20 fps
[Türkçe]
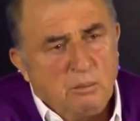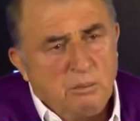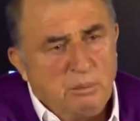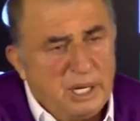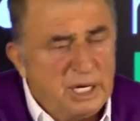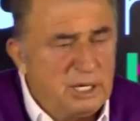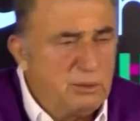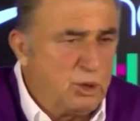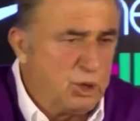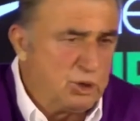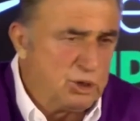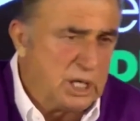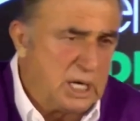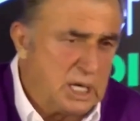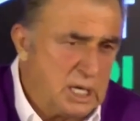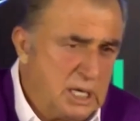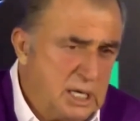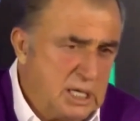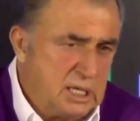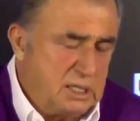Benim
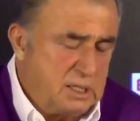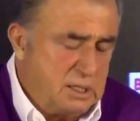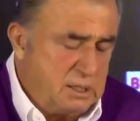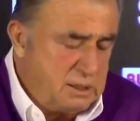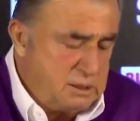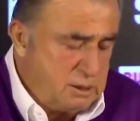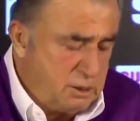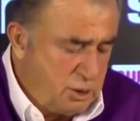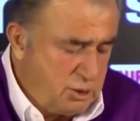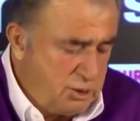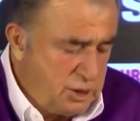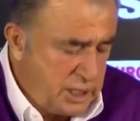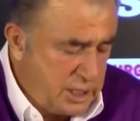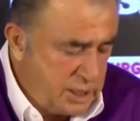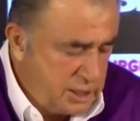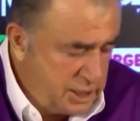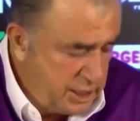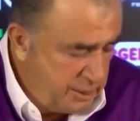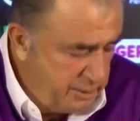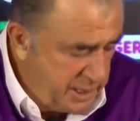onlarla,
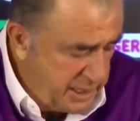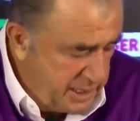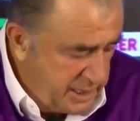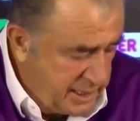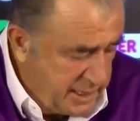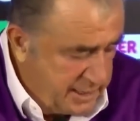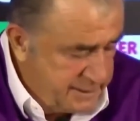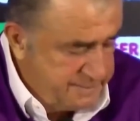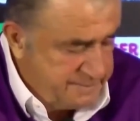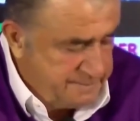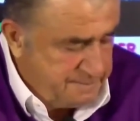onların da benle.